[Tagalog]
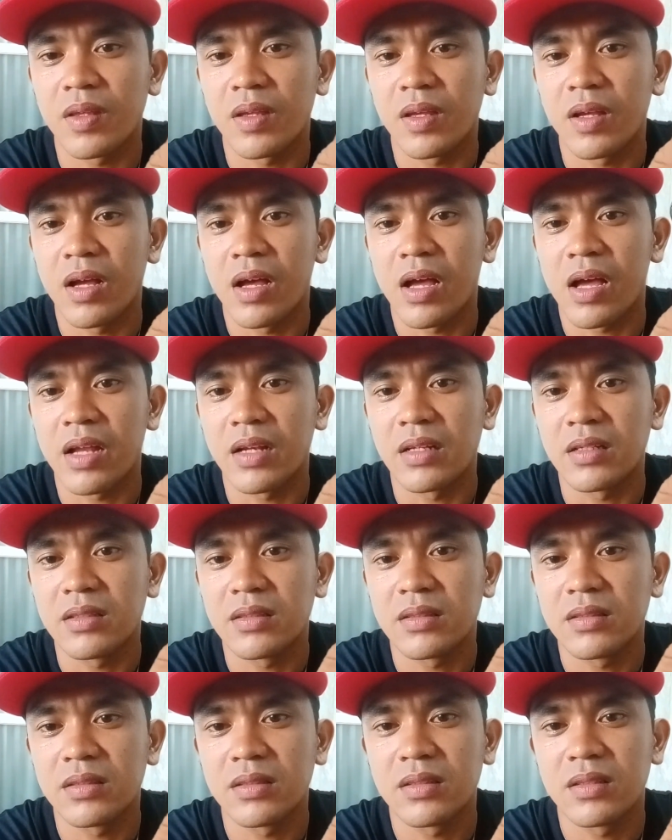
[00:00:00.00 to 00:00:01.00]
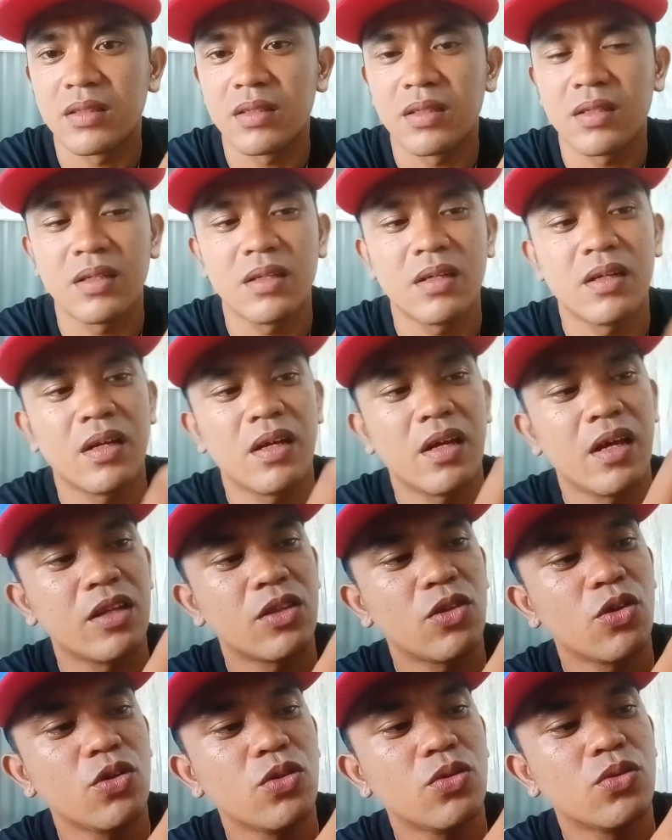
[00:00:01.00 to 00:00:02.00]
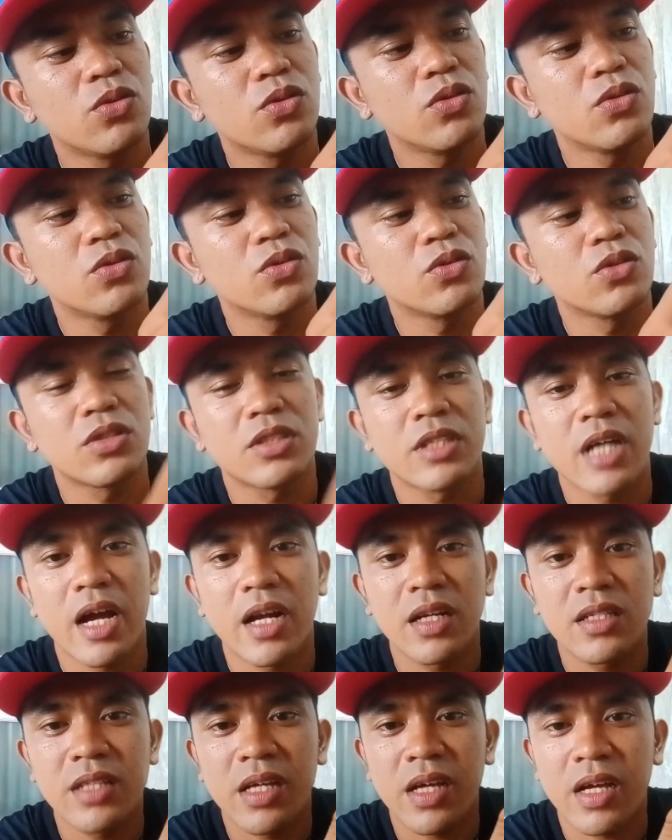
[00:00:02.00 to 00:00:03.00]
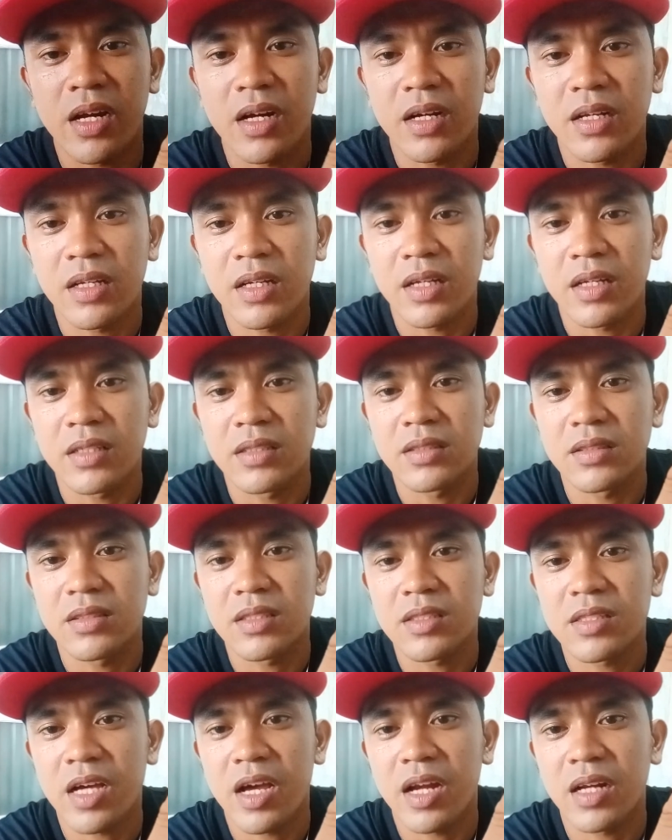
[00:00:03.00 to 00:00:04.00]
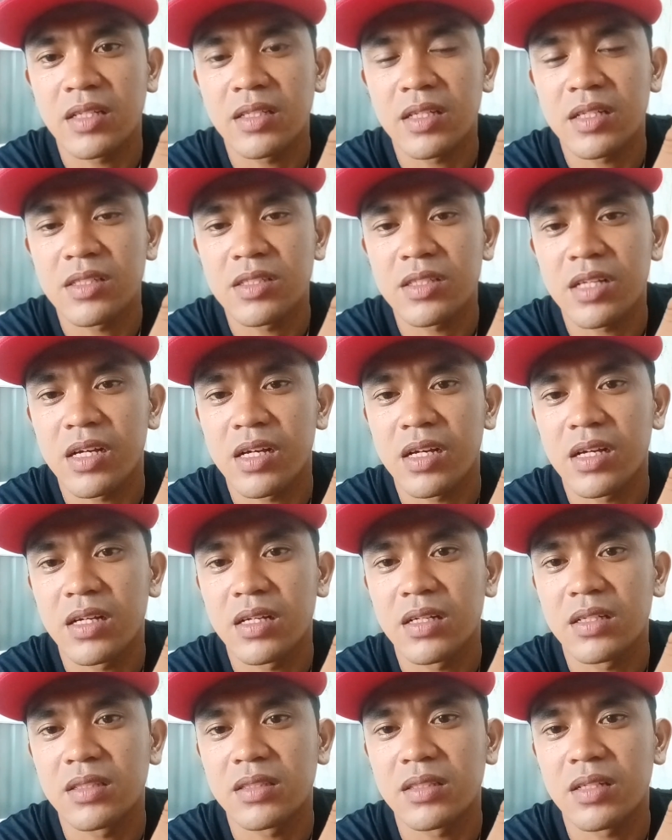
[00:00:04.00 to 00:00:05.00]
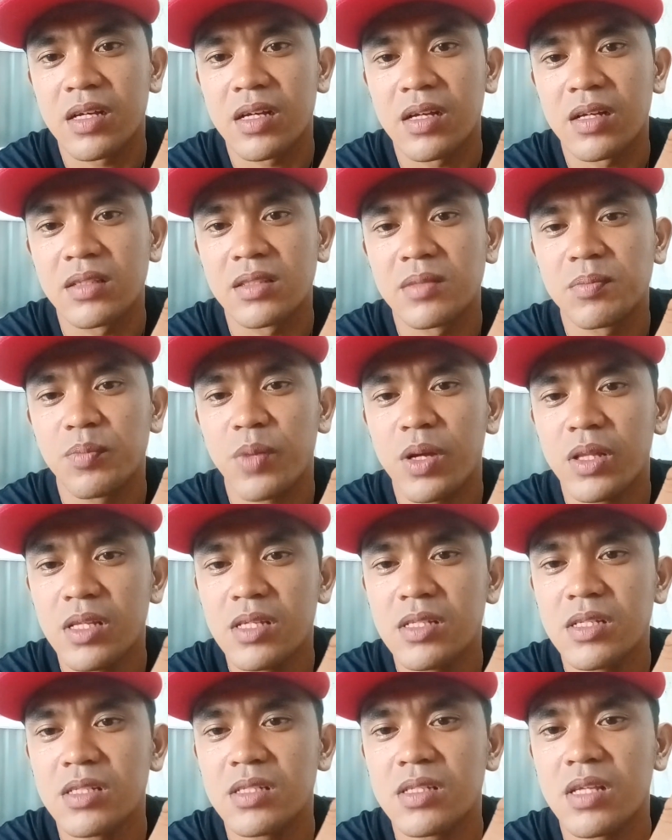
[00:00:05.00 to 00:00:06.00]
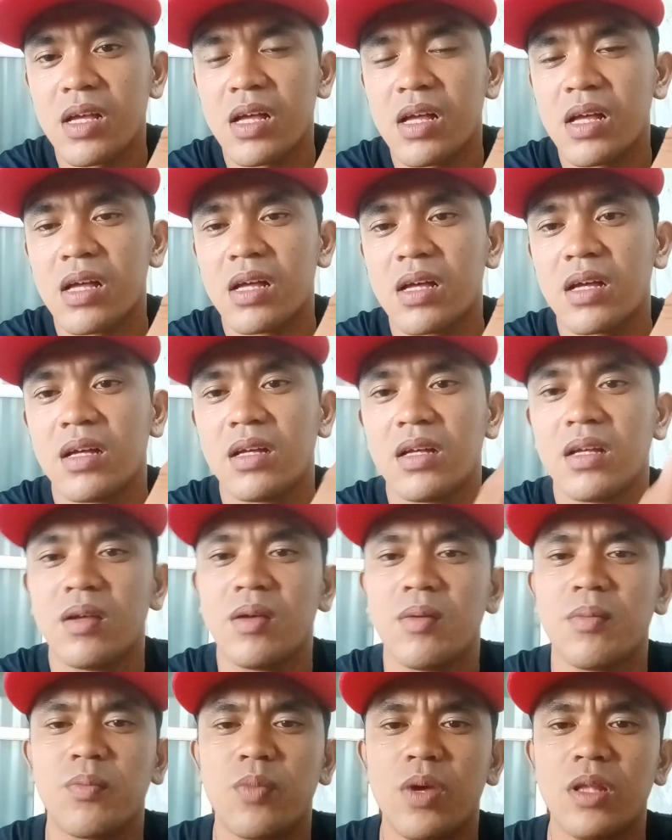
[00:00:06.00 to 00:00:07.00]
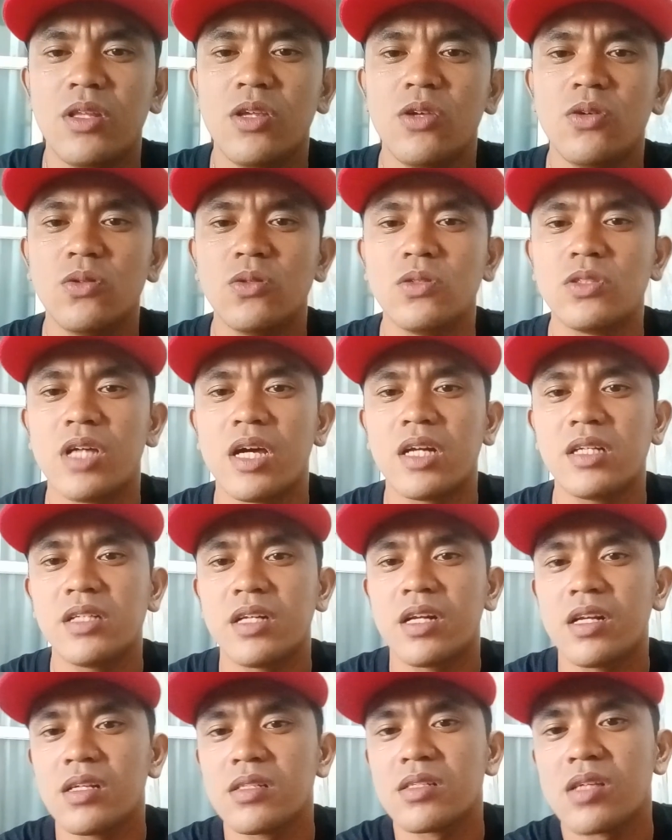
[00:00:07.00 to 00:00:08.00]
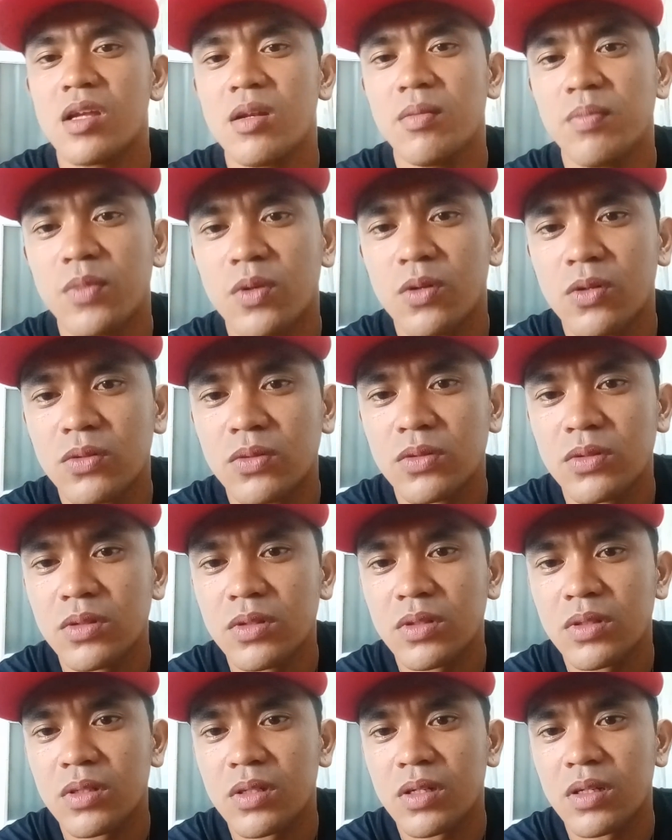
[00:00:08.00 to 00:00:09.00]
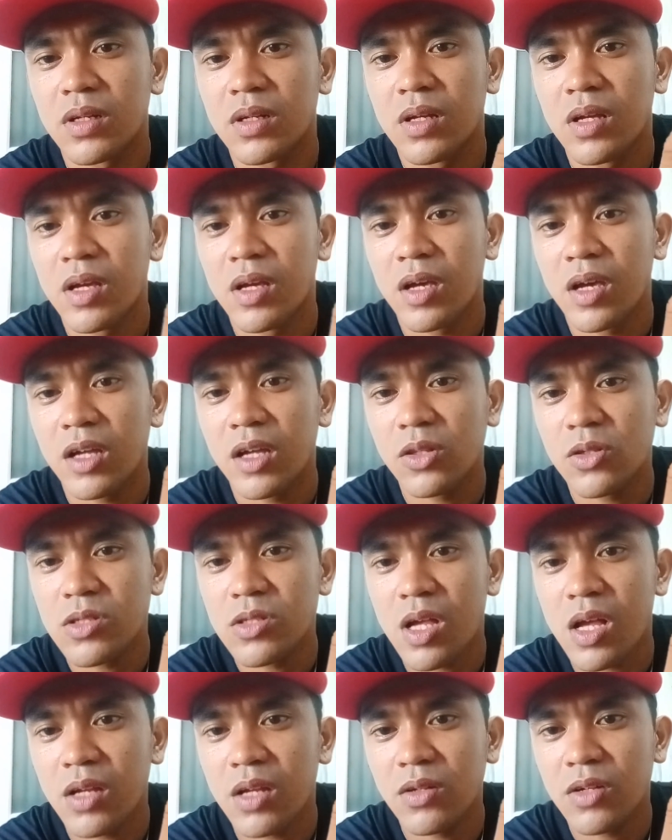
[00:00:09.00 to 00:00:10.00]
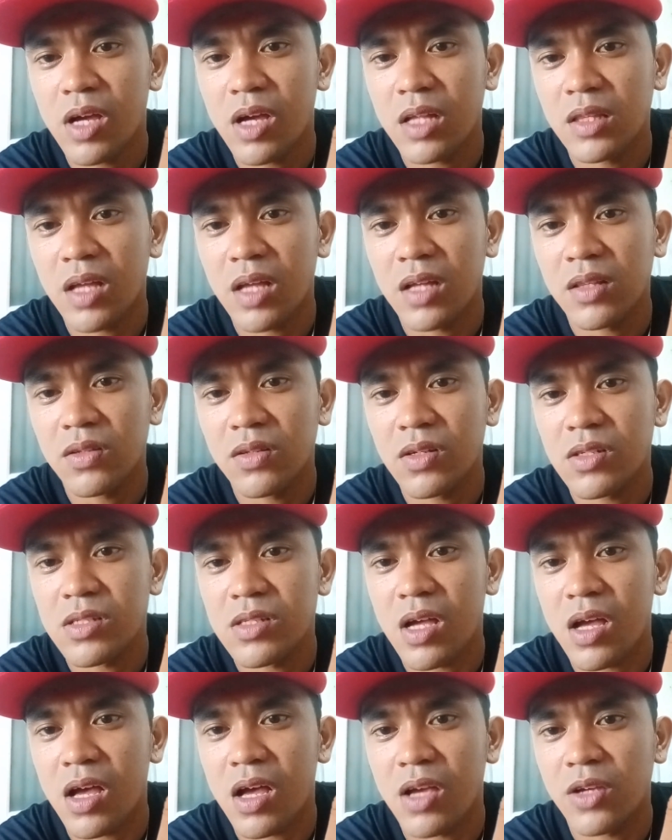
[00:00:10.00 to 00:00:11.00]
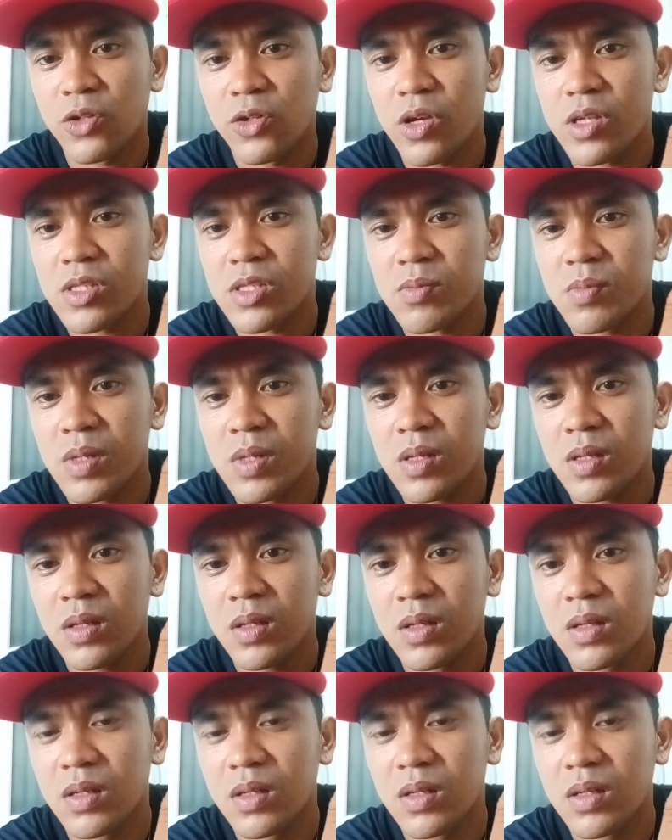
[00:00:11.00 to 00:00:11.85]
yan ito yung charger sa charger siya Ah. pwede siya sa pwede yung charger ng cellphone. Yan. Ito sa ano yata to eh, sa USB.